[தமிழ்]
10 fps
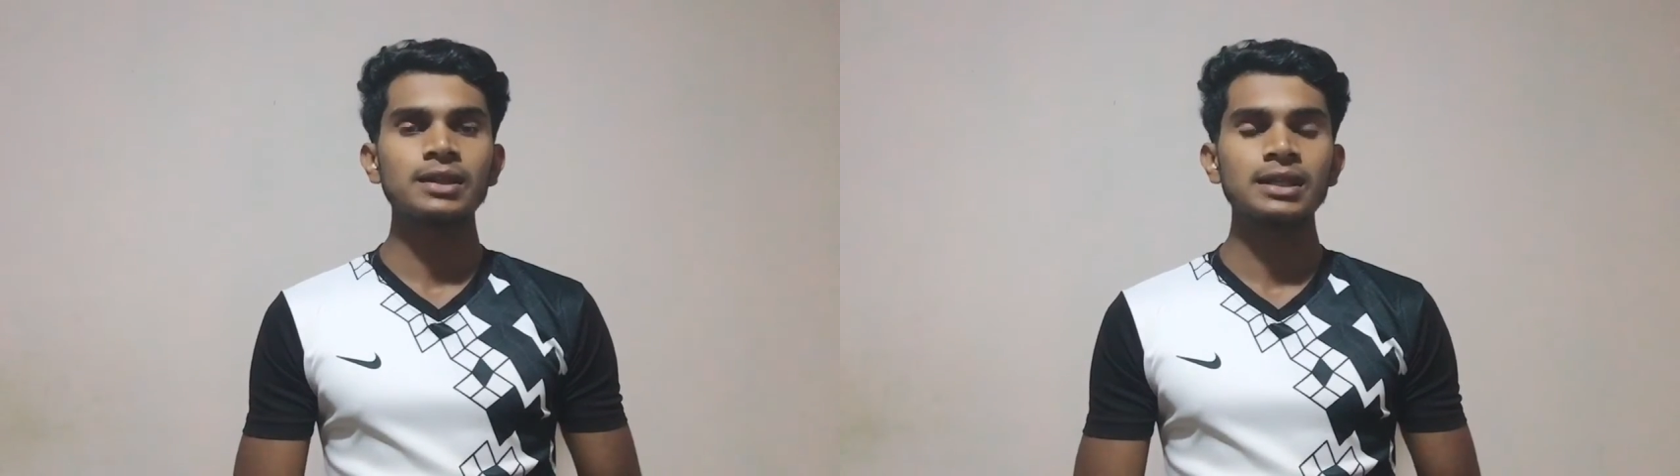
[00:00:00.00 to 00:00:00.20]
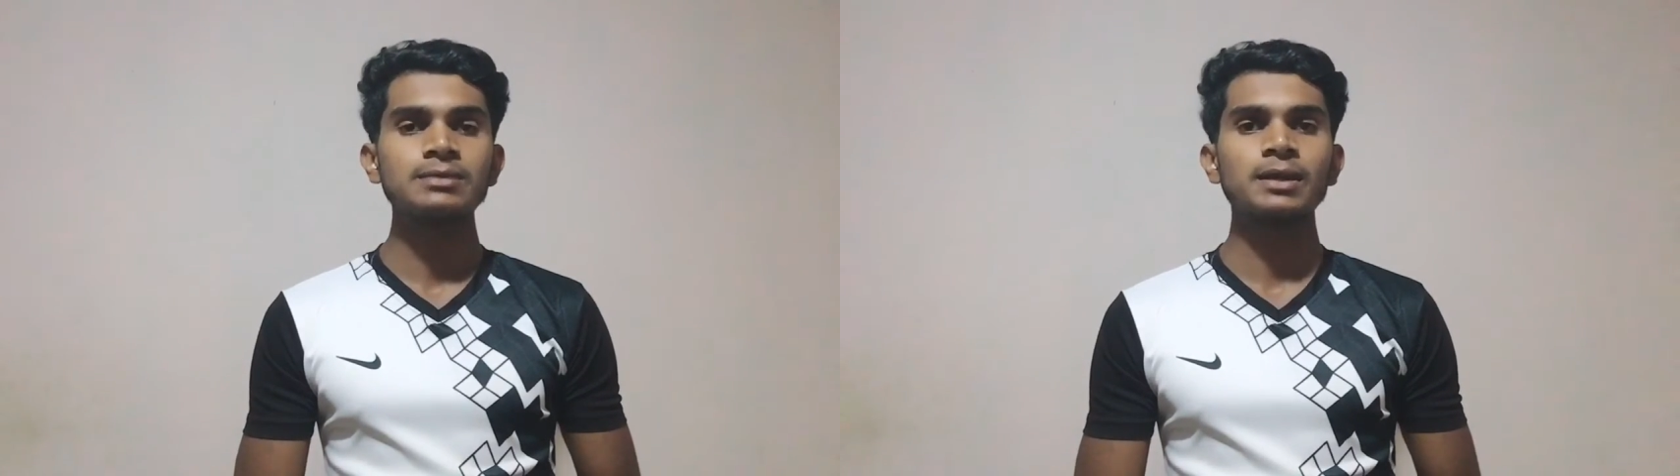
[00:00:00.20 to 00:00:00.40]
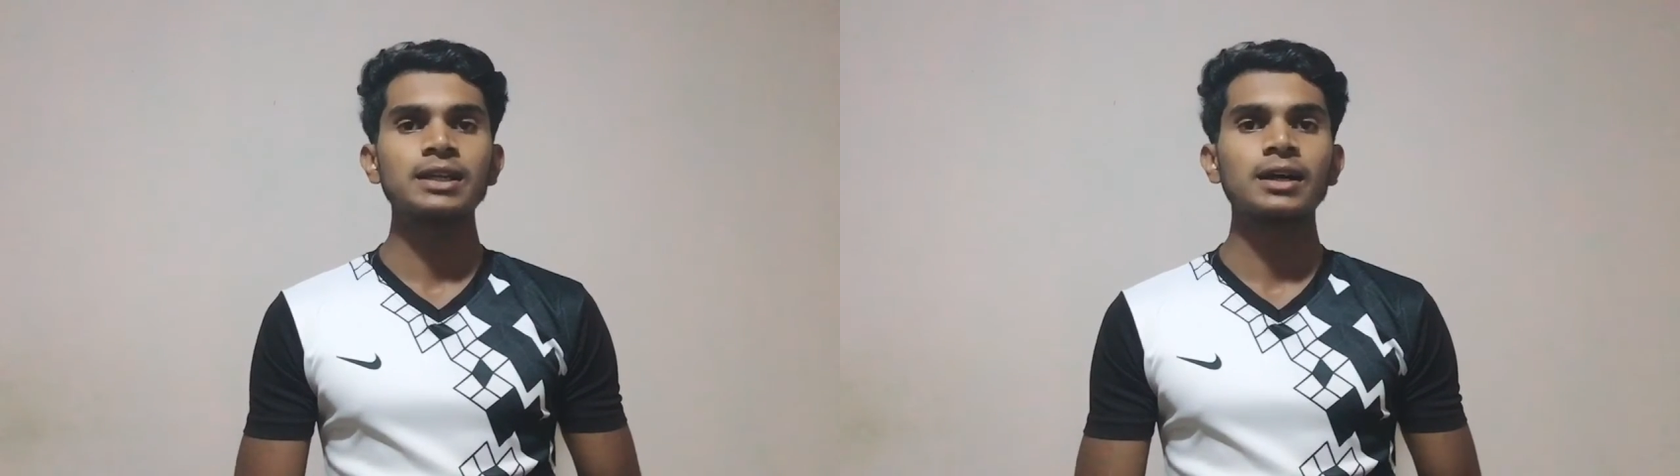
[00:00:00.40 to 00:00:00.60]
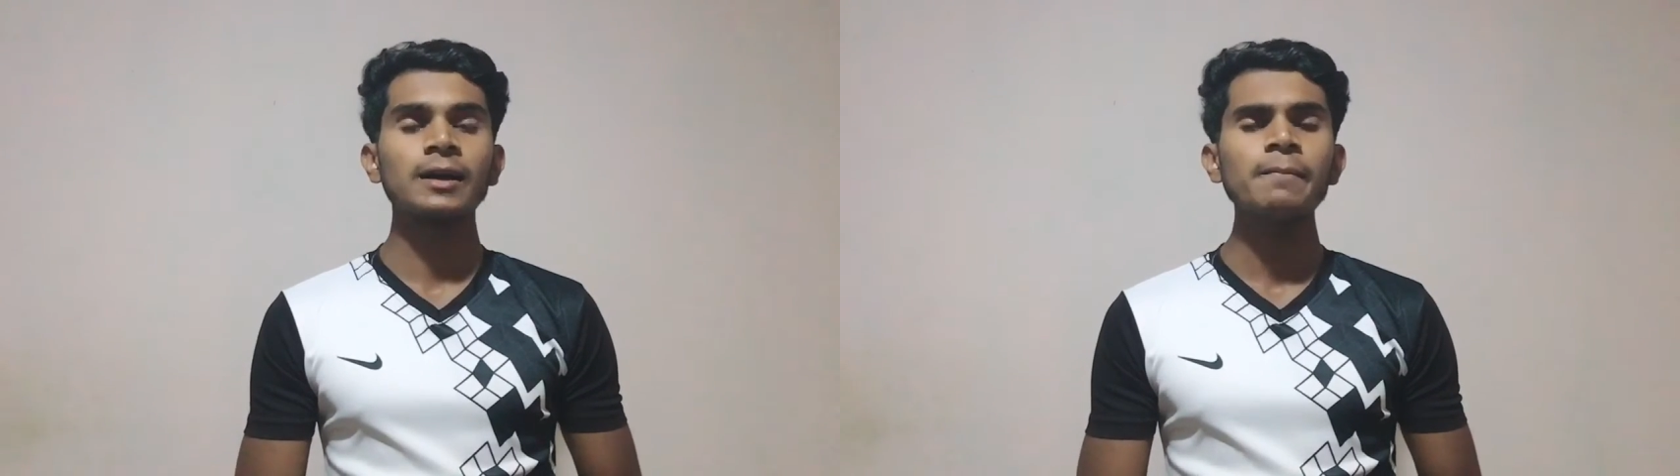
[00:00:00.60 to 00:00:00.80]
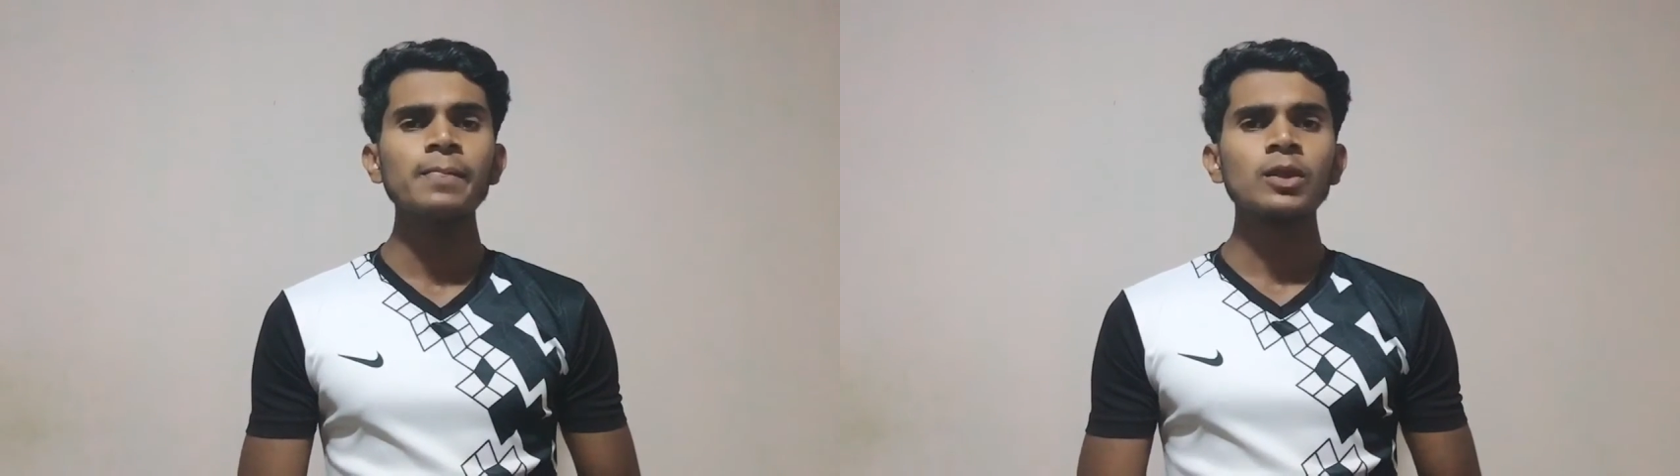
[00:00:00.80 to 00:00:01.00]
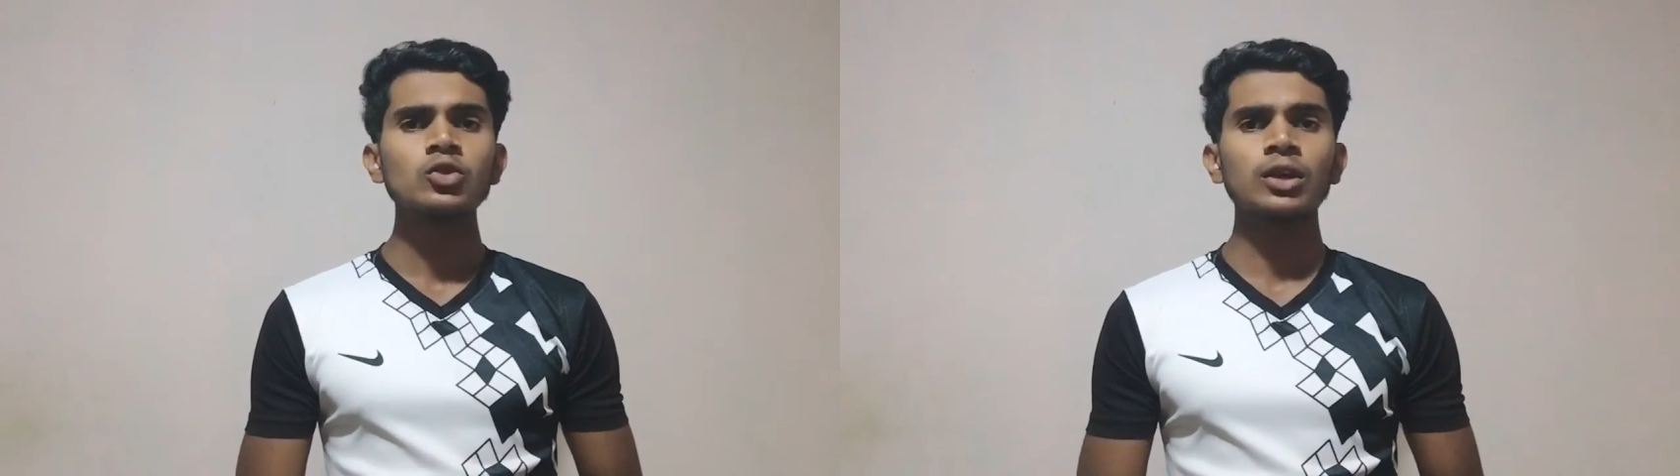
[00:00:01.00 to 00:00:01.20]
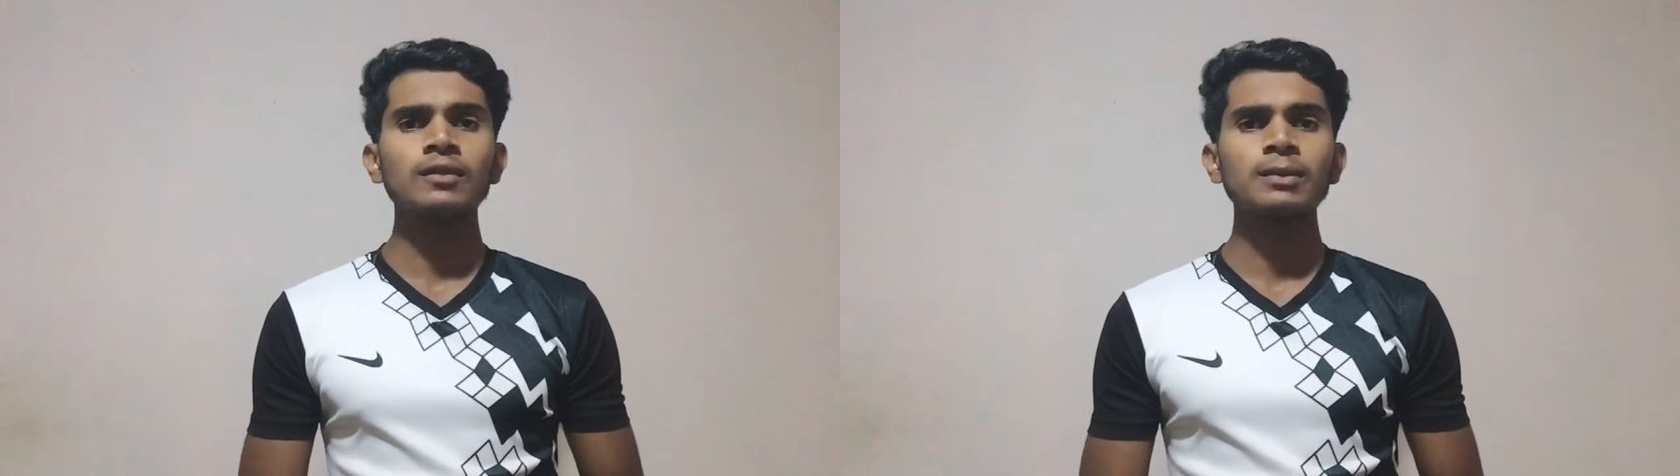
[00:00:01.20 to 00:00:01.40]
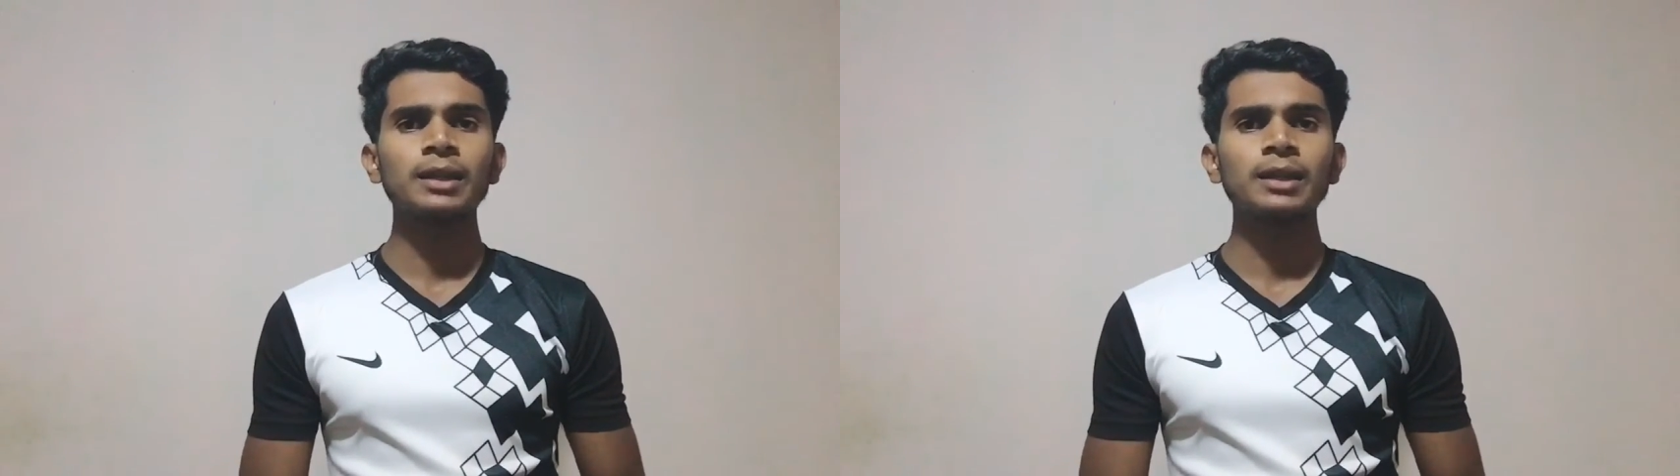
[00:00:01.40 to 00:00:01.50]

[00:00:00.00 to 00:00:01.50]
ரிலீஸ் பண்ணியிருக்காங்க ஸோ அது வந்து